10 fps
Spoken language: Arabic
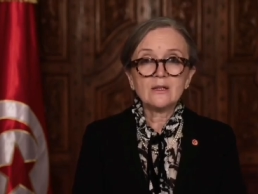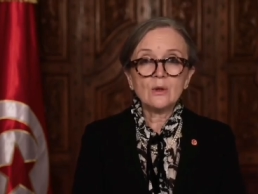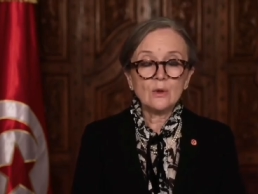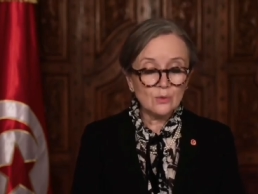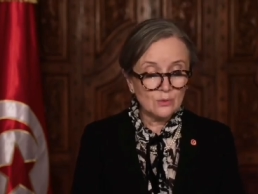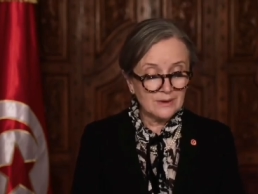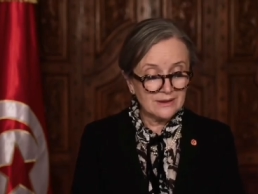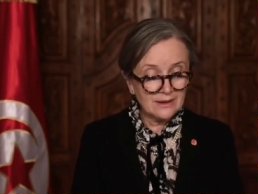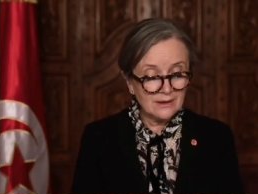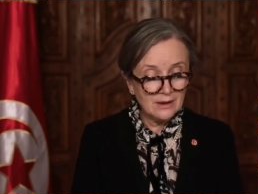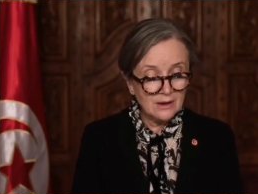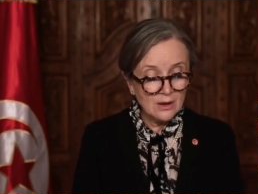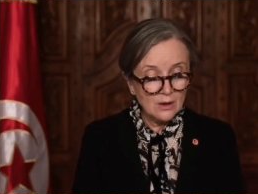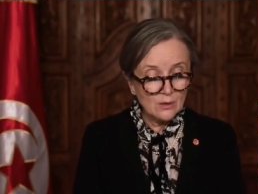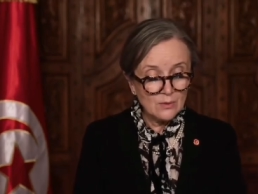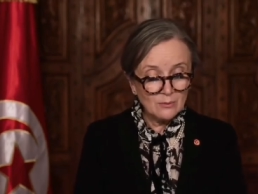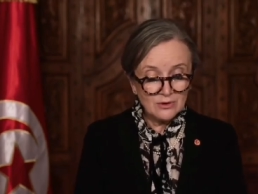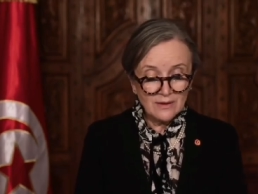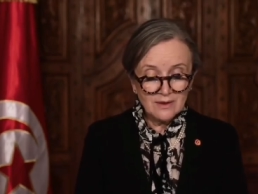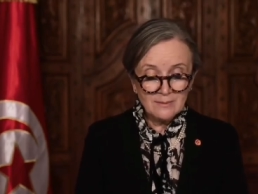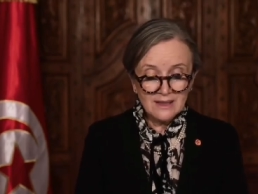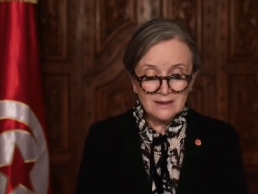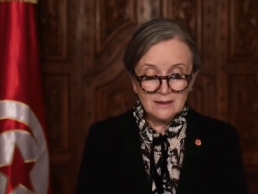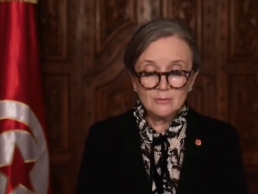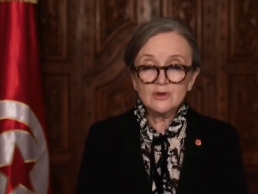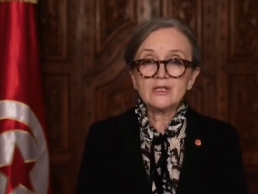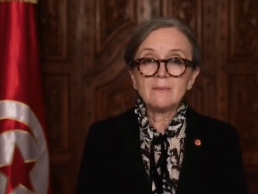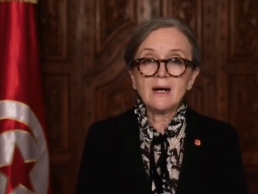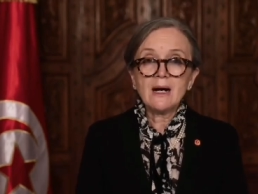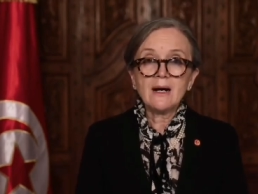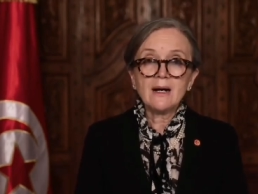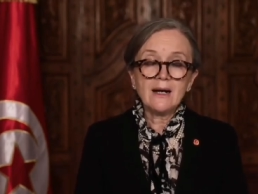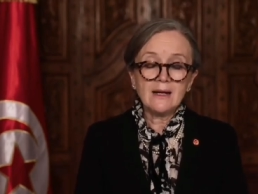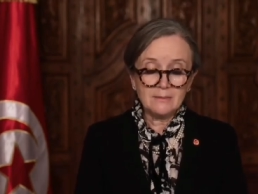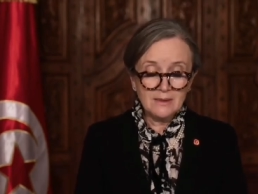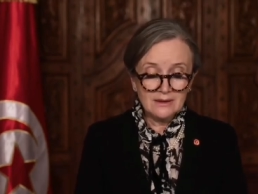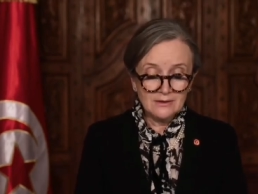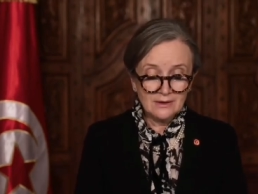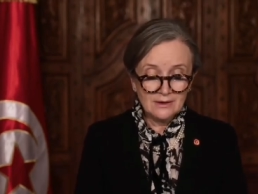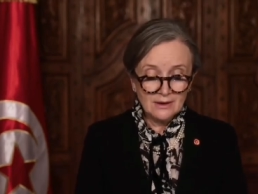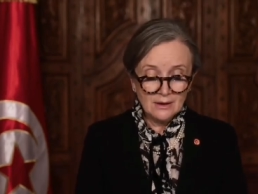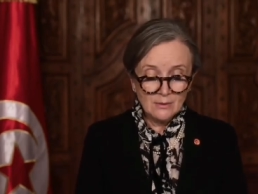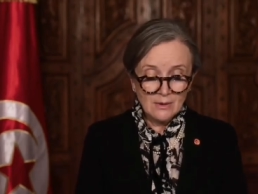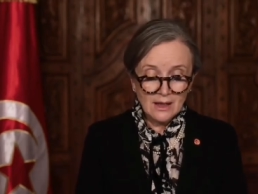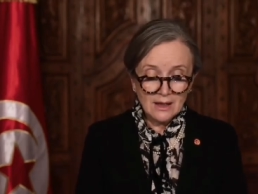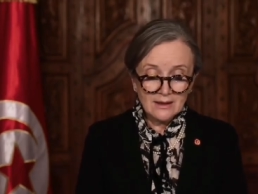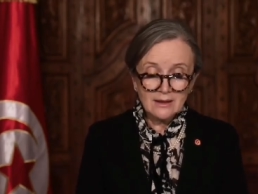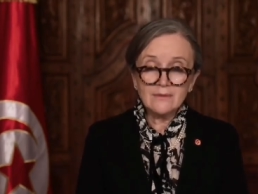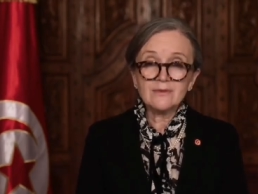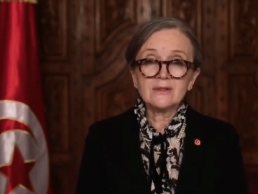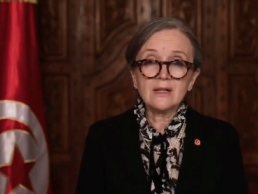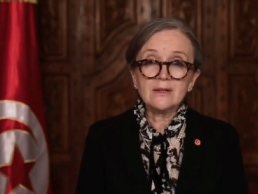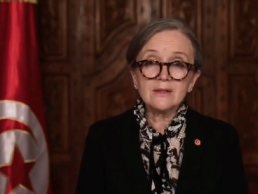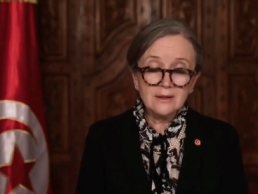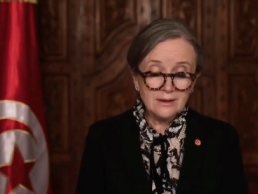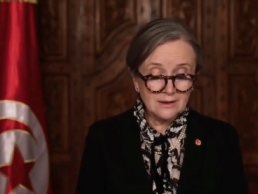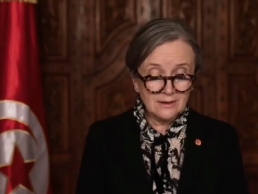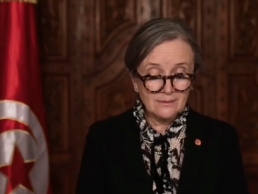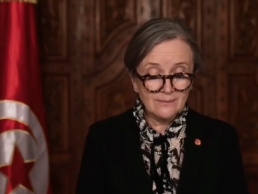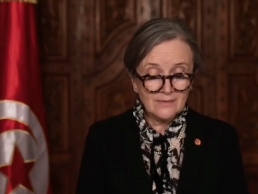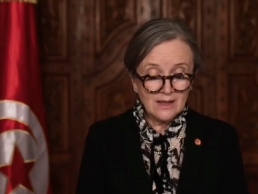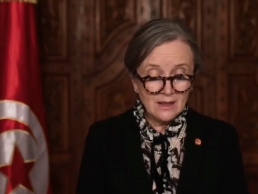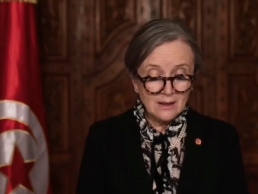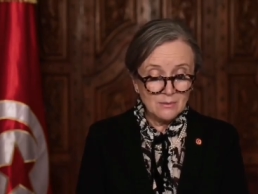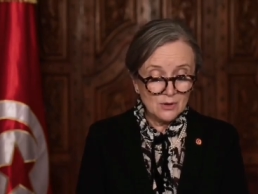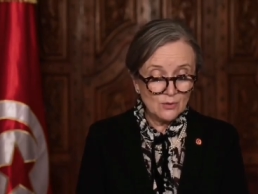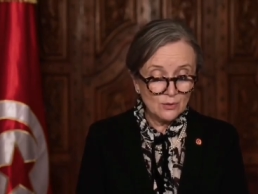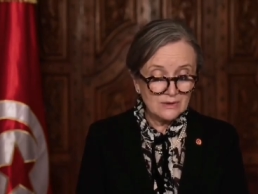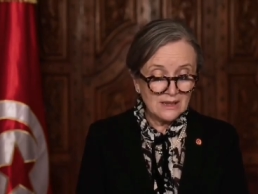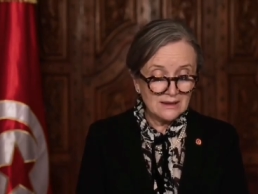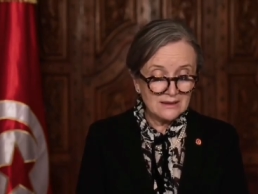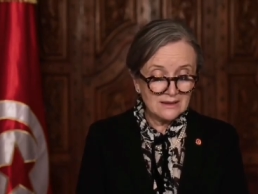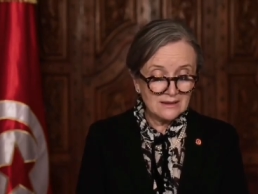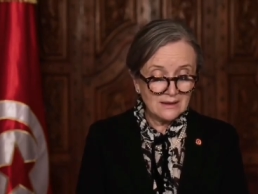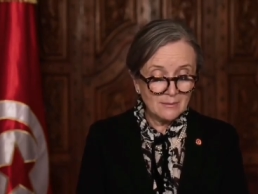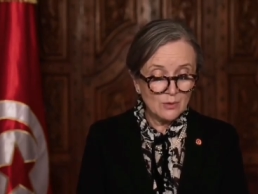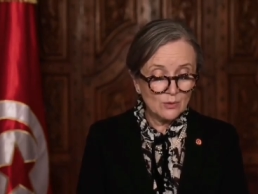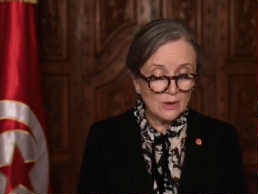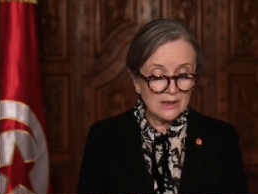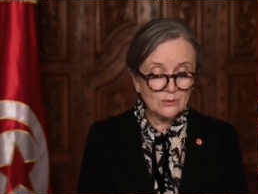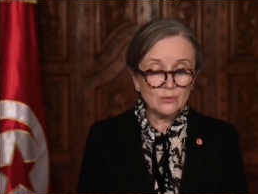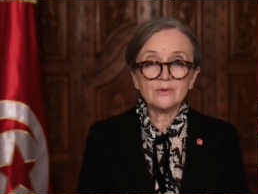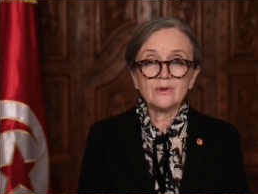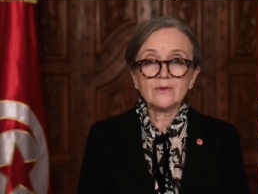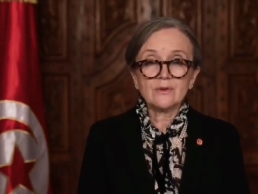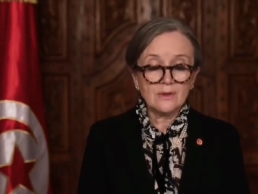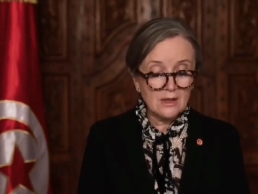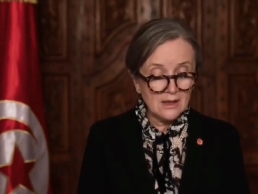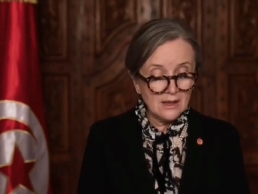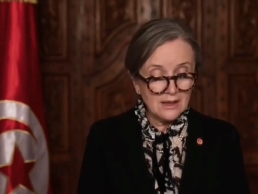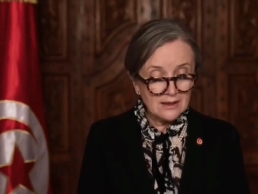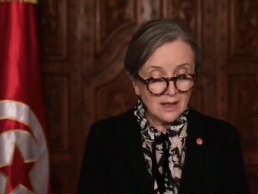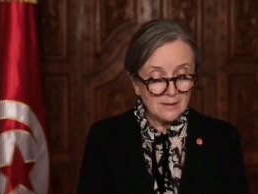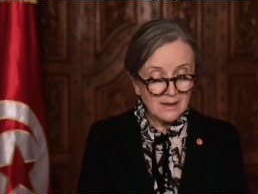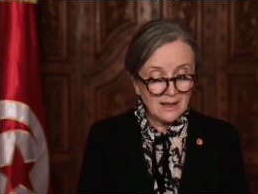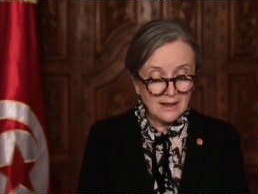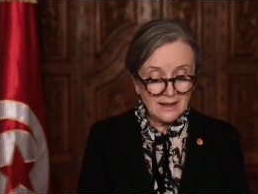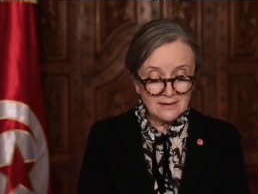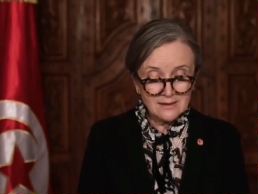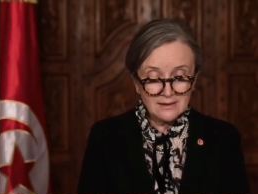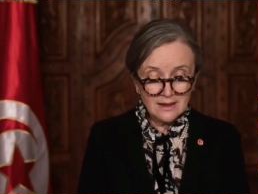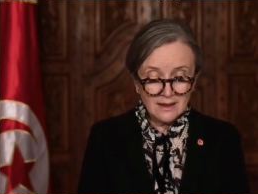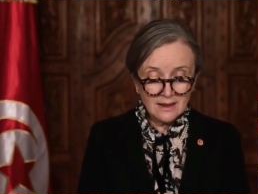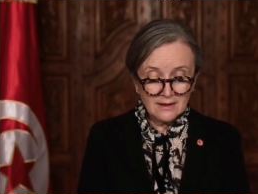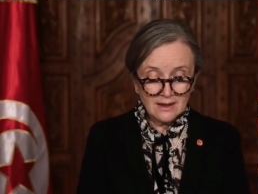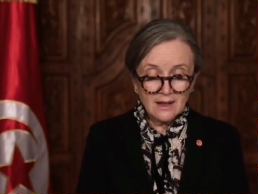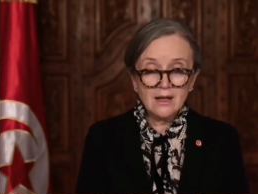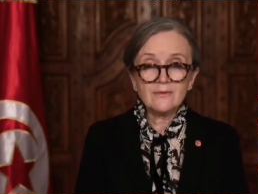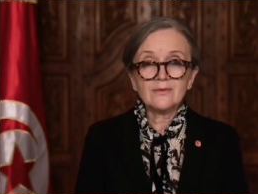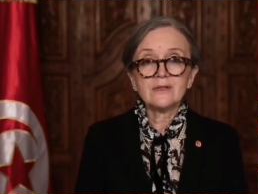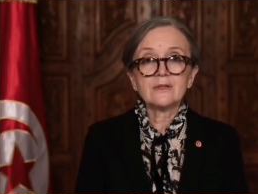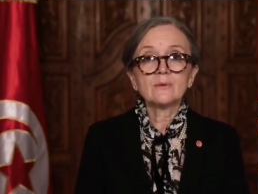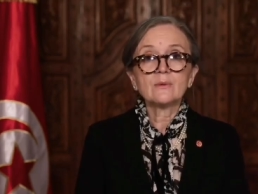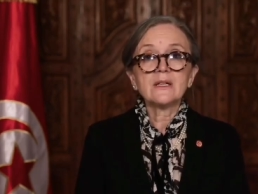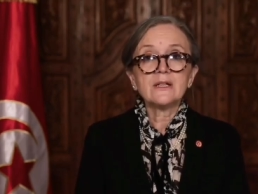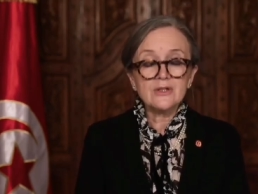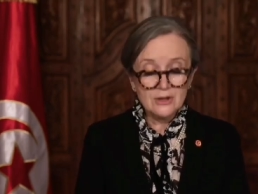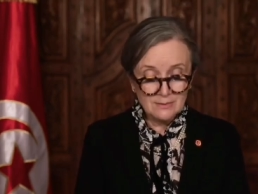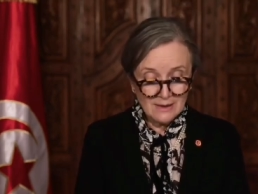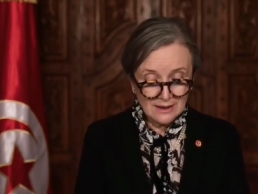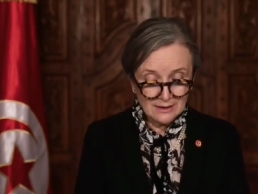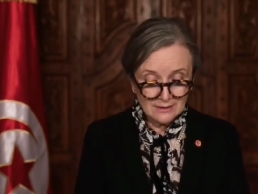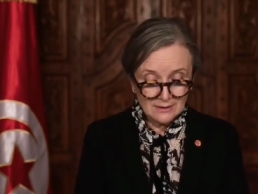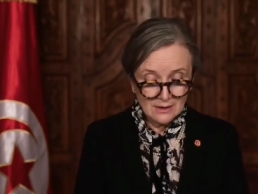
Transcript: الحكومية ومنظمات المجتمع المدني وأقر في تقريره بالجهود التي تبذلها تونس رغم السياق الثقافي والاجتماعي